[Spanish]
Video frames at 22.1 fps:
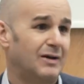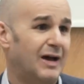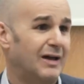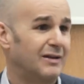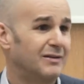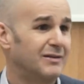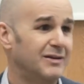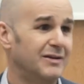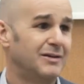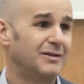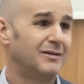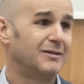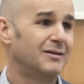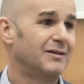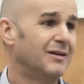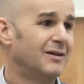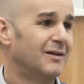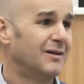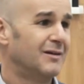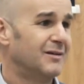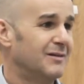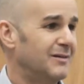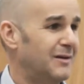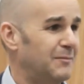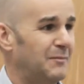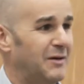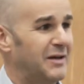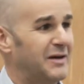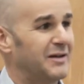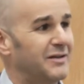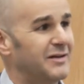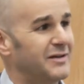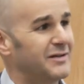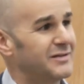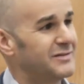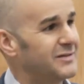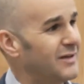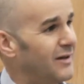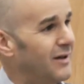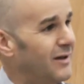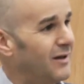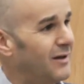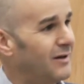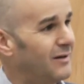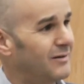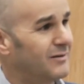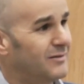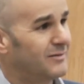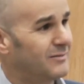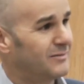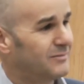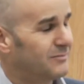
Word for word: Gandhi, la Madre Teresa,